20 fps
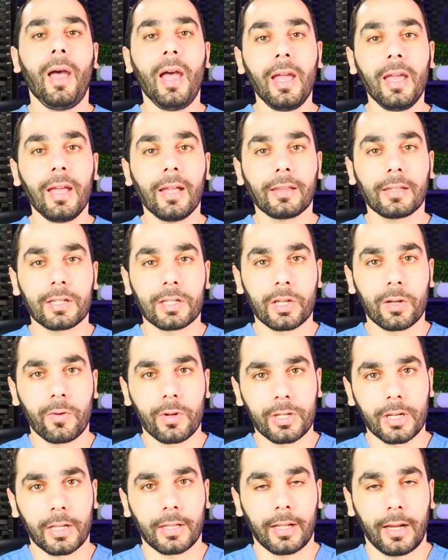ما هي
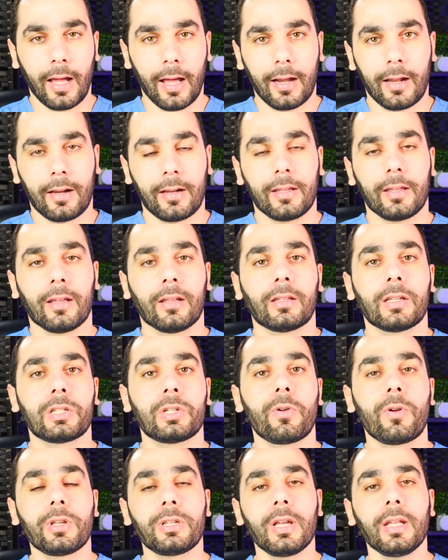التشنجات الحرارية؟
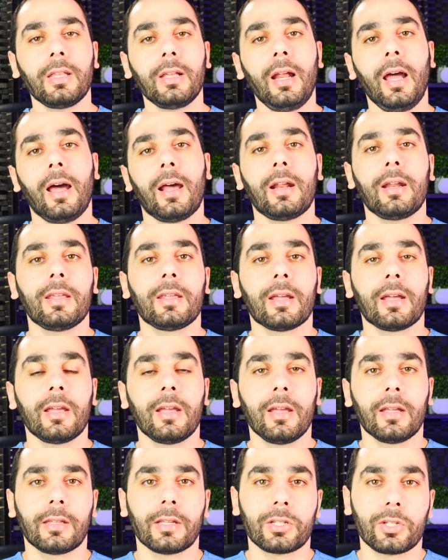التشنجات الحرارية
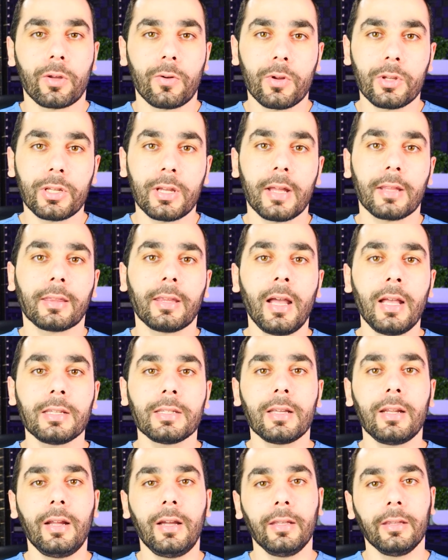هي تشنجات
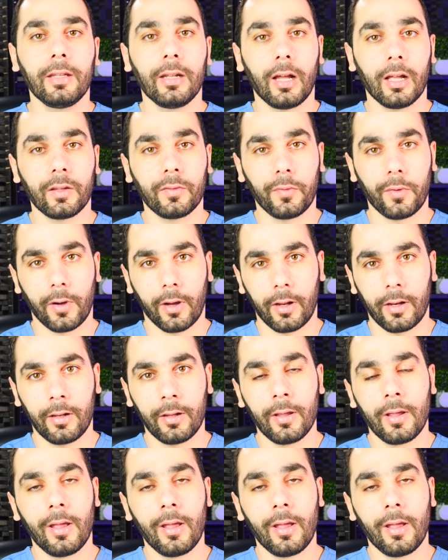تحصل عند الأطفال